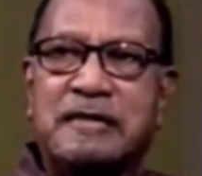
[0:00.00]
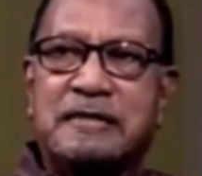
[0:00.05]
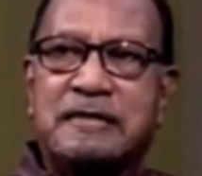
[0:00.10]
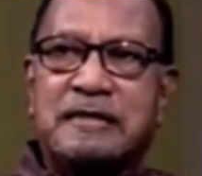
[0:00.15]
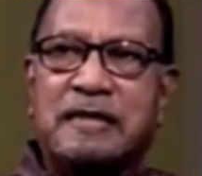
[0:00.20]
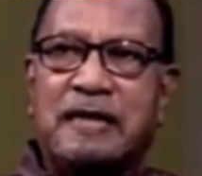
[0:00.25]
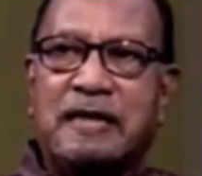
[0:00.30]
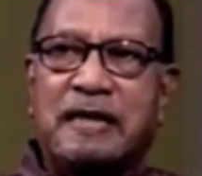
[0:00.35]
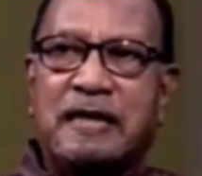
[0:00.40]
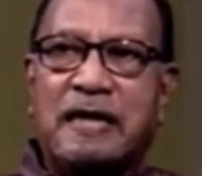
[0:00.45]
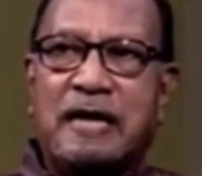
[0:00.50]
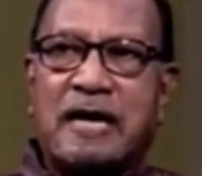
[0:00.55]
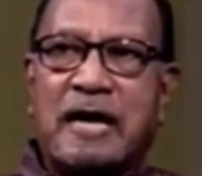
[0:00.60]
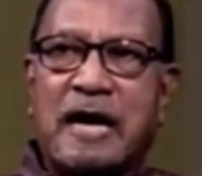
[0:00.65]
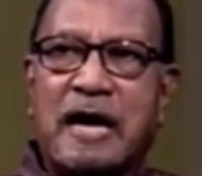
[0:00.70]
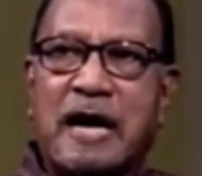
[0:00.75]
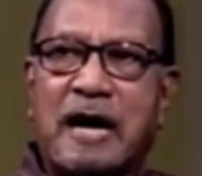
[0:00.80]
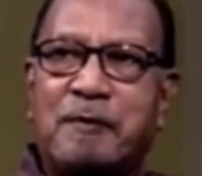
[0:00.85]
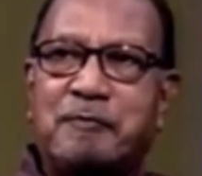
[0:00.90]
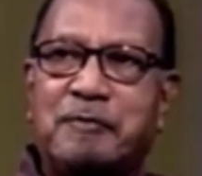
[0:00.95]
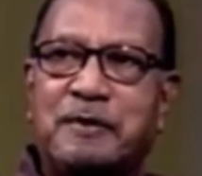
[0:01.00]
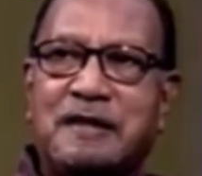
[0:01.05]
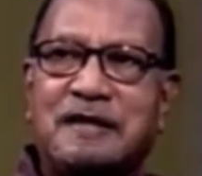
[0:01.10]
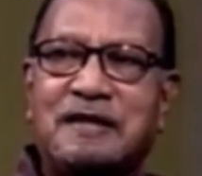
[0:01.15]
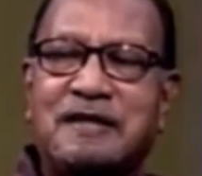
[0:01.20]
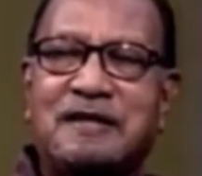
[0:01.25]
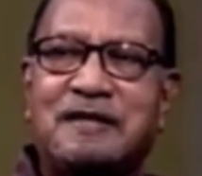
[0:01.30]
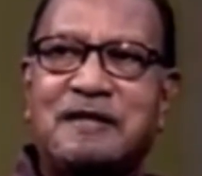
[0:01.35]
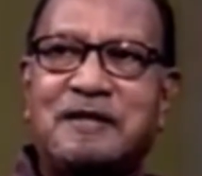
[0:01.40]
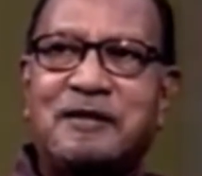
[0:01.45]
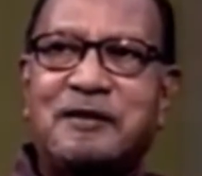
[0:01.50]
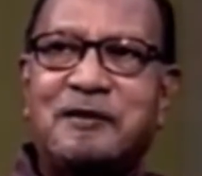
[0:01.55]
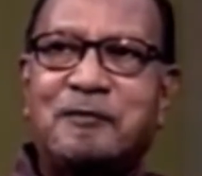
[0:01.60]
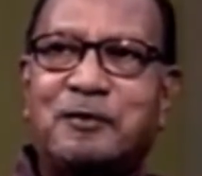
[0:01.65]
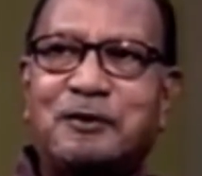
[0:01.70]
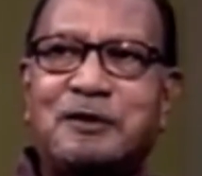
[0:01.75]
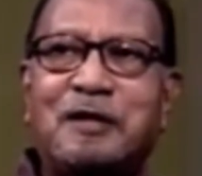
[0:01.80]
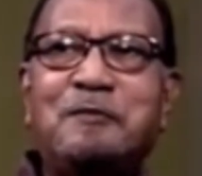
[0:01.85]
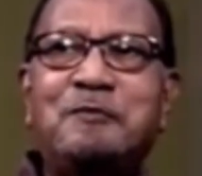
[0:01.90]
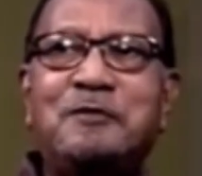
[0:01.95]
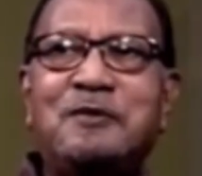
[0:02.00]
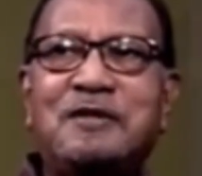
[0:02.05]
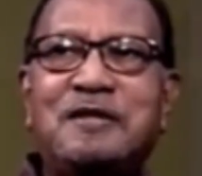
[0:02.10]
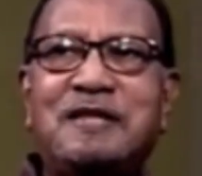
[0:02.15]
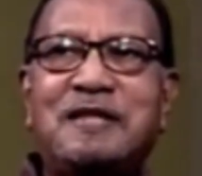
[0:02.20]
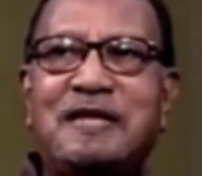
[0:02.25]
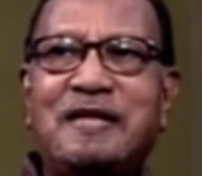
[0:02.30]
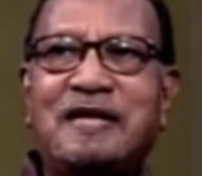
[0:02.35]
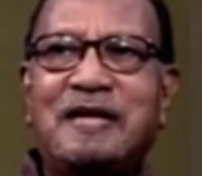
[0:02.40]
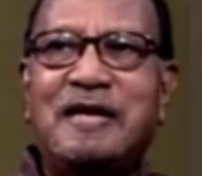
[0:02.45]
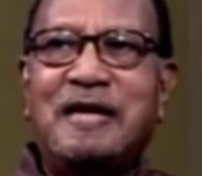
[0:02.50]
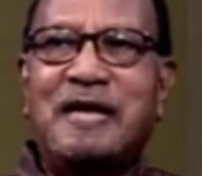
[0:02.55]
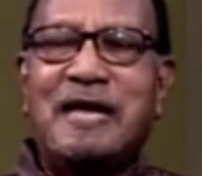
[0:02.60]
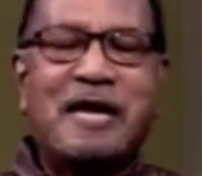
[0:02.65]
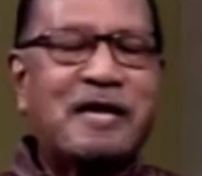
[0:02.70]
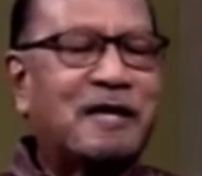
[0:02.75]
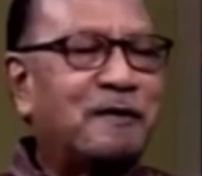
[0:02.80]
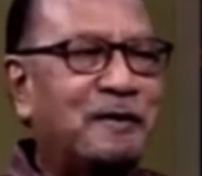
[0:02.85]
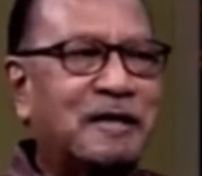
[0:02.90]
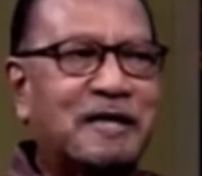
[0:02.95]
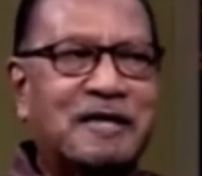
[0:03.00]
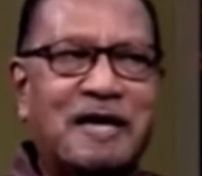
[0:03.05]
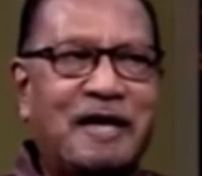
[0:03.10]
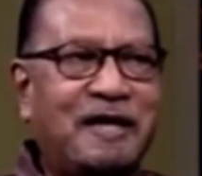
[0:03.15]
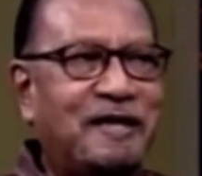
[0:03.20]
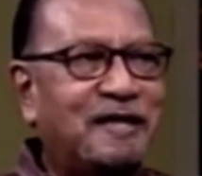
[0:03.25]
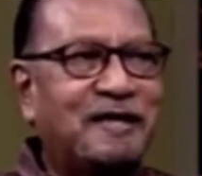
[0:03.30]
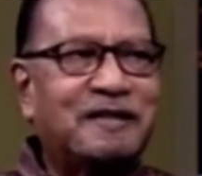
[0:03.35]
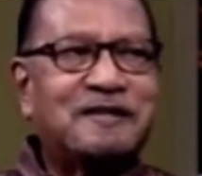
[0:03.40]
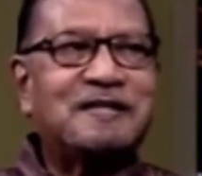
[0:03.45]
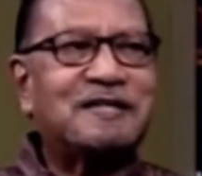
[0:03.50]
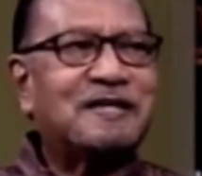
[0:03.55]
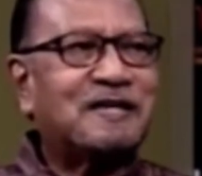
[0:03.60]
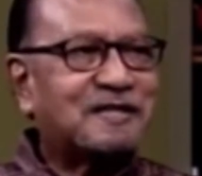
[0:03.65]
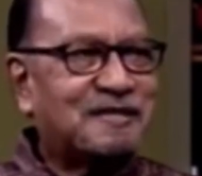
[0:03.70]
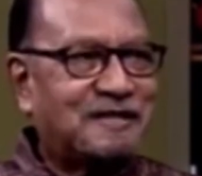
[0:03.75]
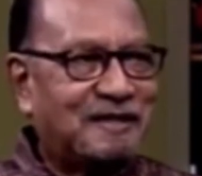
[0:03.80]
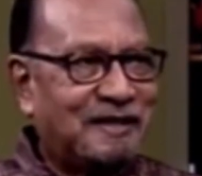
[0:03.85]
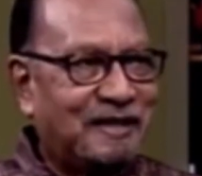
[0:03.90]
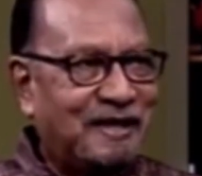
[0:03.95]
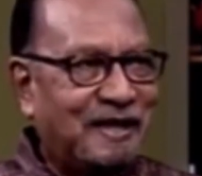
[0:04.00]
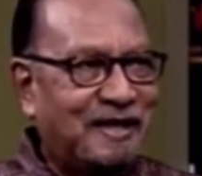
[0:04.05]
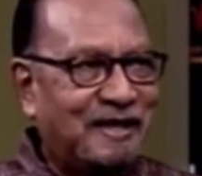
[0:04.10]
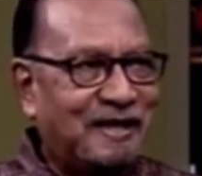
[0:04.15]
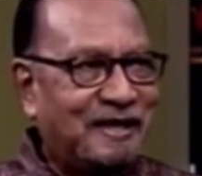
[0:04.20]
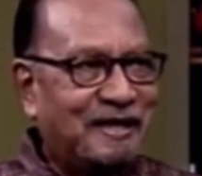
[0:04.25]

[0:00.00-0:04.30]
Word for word: যে আপনাদের প্রধানমন্ত্রী একেবারে খালি হাতে যাচ্ছেন না